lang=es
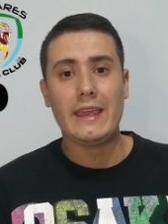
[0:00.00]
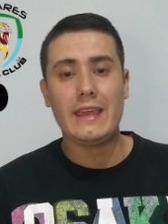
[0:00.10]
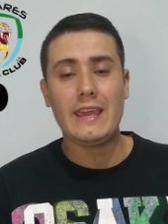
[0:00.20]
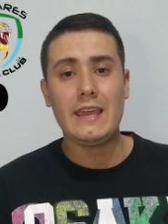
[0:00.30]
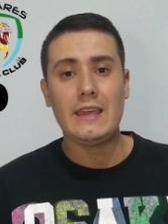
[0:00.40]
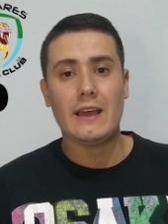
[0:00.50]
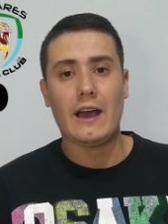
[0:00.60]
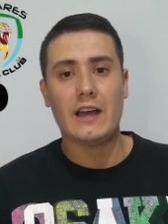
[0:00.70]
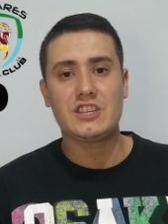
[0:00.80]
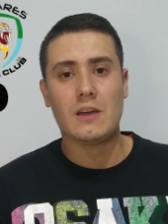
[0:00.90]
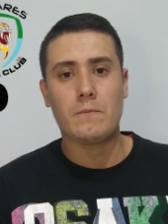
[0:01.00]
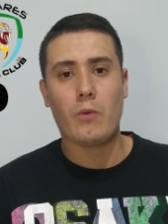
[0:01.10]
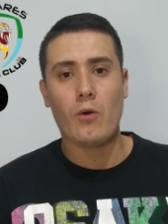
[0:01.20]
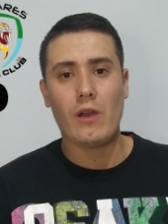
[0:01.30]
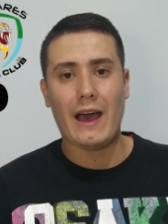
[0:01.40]
y a
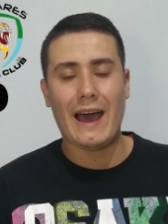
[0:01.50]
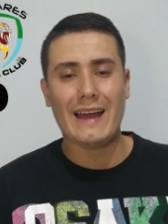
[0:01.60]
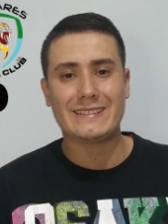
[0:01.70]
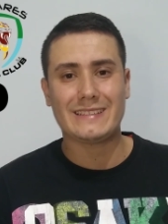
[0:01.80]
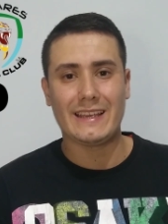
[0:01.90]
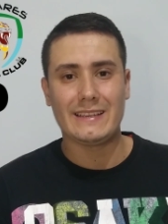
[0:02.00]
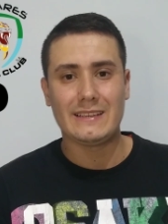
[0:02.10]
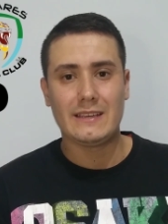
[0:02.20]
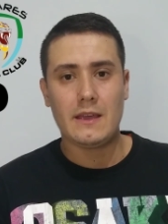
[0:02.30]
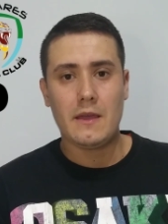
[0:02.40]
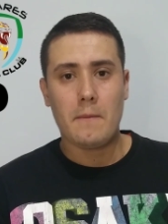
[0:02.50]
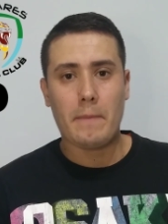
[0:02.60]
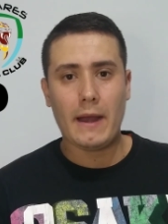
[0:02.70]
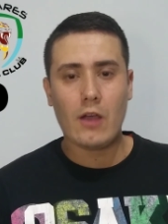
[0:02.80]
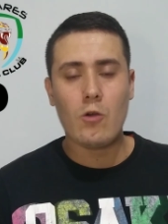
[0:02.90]
Jean-Paul Arce
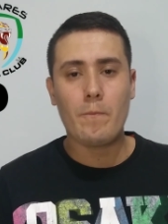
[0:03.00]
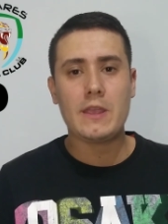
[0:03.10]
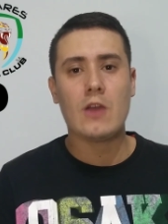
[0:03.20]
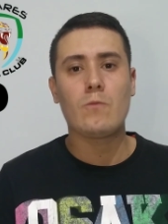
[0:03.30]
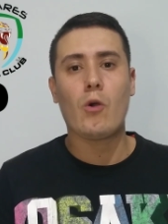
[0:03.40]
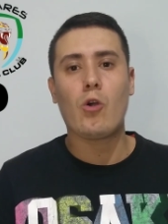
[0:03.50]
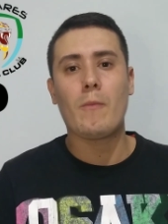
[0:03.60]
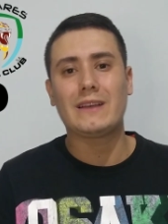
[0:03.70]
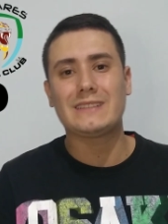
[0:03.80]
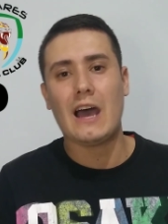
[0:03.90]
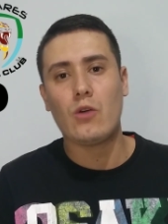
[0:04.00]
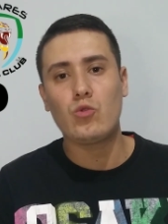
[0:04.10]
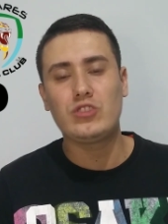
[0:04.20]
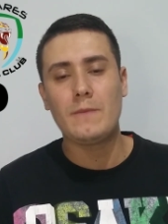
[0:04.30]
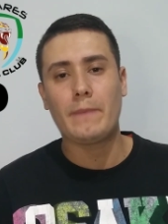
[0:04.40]
para acompañar un poco más a
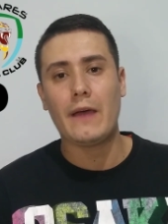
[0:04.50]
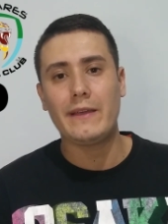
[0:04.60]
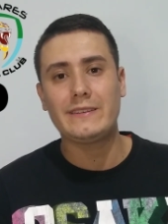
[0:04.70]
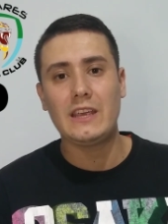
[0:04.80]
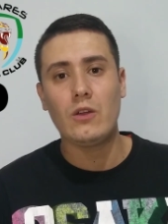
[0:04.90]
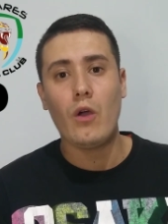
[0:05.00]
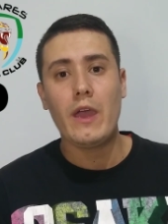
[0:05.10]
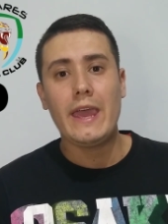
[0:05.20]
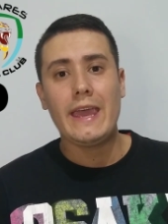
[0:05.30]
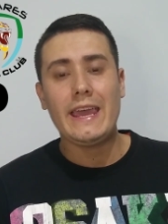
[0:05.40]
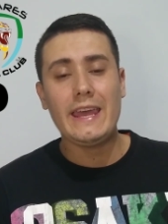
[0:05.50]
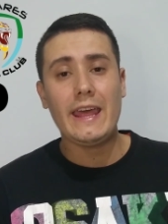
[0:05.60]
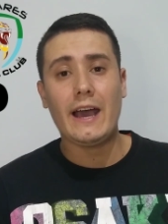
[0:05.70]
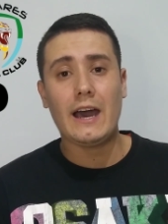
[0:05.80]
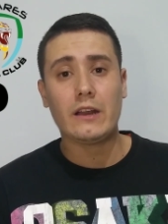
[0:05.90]
Agustín Palavecino y
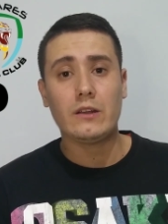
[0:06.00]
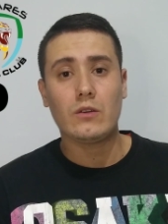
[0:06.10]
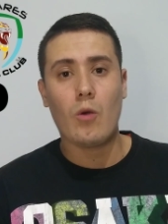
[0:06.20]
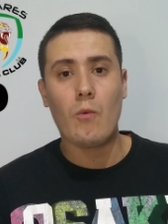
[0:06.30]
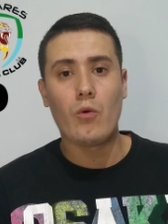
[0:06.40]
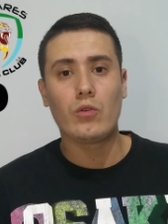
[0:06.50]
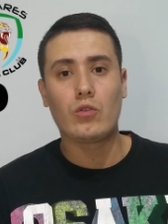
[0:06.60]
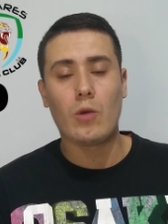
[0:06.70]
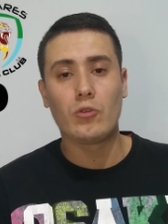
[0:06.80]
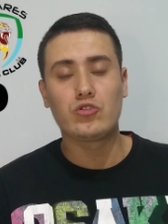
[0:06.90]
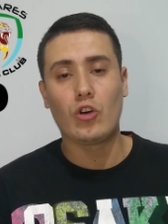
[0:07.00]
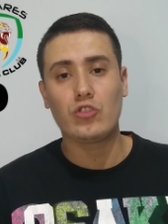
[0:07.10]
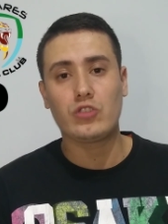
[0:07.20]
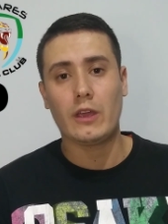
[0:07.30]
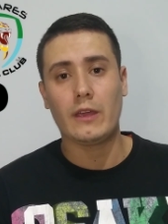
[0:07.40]
dejar como, eh,
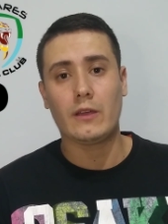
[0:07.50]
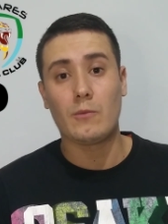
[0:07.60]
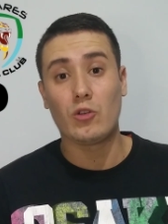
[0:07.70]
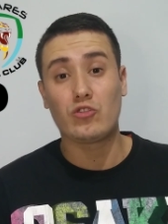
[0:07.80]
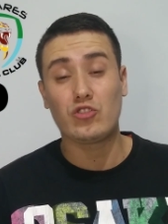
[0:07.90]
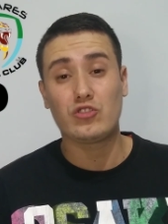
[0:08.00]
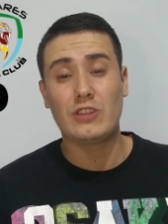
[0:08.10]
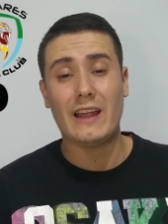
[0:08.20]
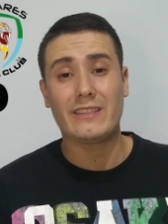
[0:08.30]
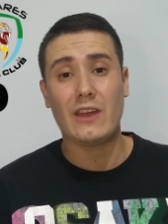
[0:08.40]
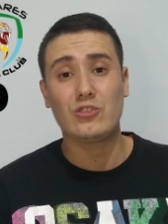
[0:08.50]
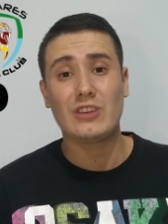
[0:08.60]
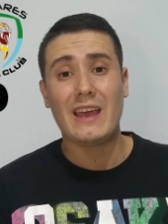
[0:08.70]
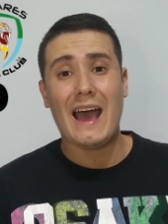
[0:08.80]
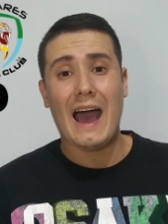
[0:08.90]
como, los dos
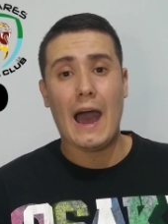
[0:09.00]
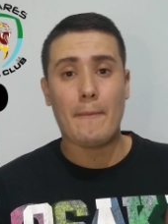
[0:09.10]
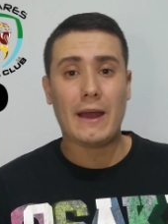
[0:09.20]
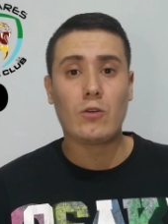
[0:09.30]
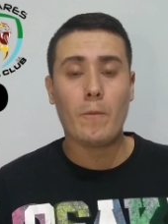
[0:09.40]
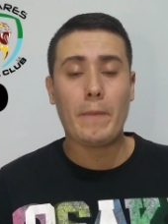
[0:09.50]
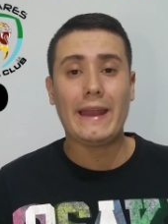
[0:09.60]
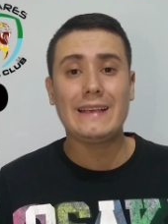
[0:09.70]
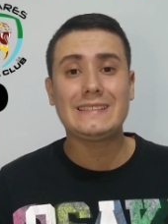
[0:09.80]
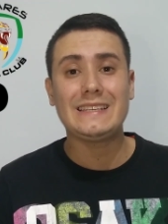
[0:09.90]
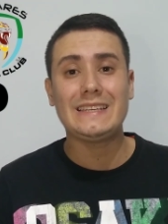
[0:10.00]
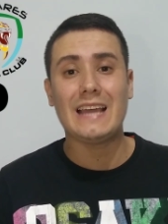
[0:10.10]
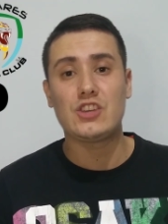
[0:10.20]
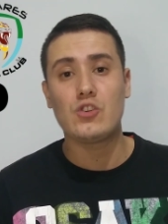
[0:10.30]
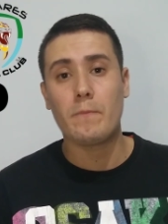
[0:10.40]
delanteros a Marco Pérez
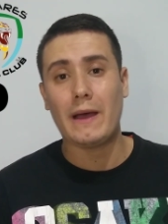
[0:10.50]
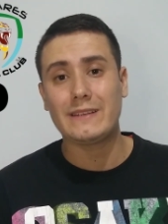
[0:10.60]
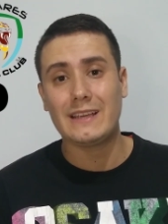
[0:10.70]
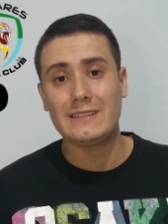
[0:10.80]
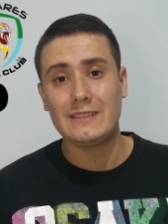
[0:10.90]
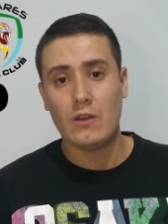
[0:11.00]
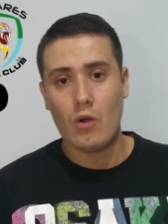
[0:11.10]
y a John Vázquez.